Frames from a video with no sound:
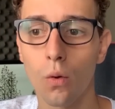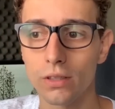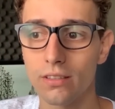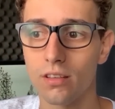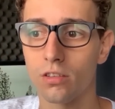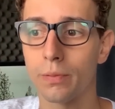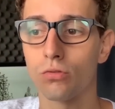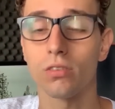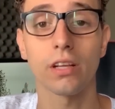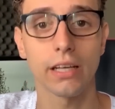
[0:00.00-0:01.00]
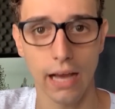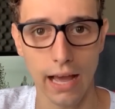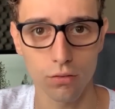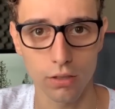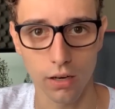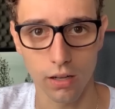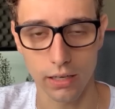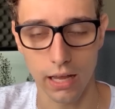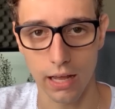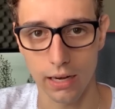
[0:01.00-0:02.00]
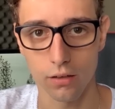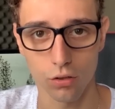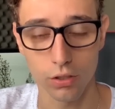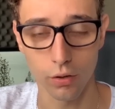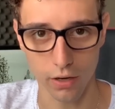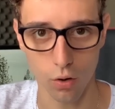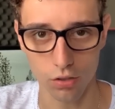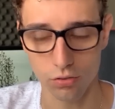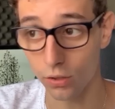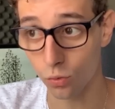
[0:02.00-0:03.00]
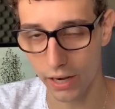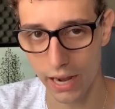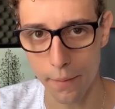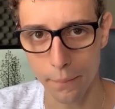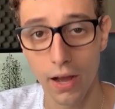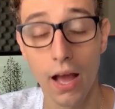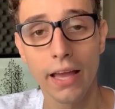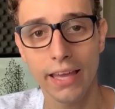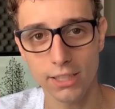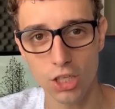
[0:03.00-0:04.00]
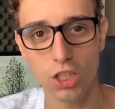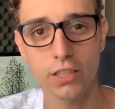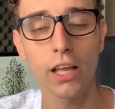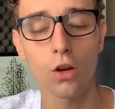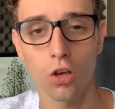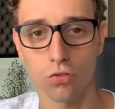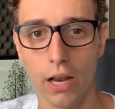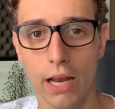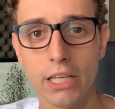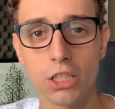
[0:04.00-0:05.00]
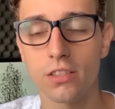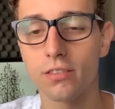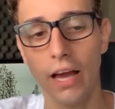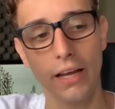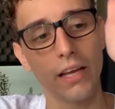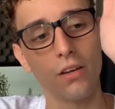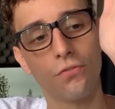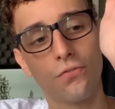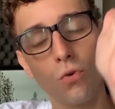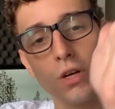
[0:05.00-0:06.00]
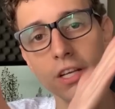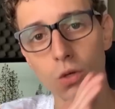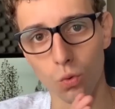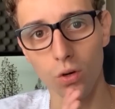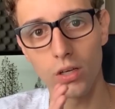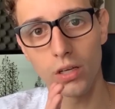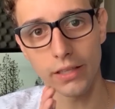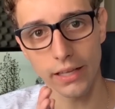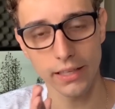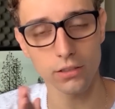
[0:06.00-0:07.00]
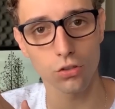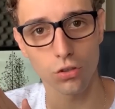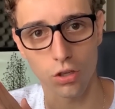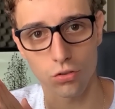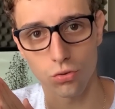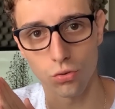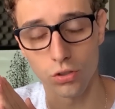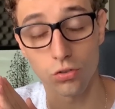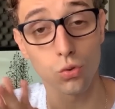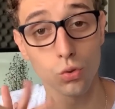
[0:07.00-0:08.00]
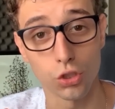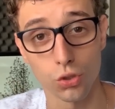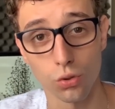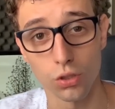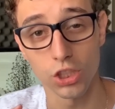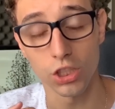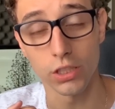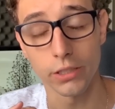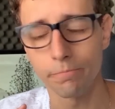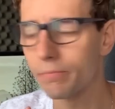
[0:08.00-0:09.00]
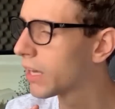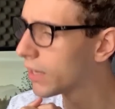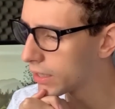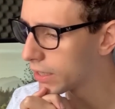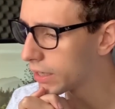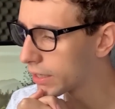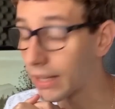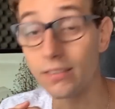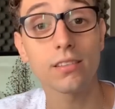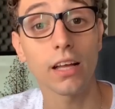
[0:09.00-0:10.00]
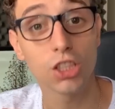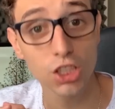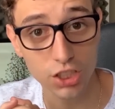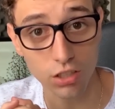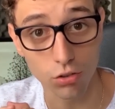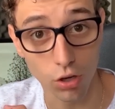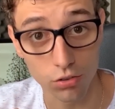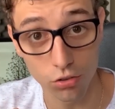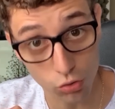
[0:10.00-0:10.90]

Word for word: Quantas as pessoas clicaram na, na, na, no teu negócio, na tua capa, que a gente tem no nosso Analytics, que é aquele funil que tem dentro do nosso estúdio de. nas estatísticas do nosso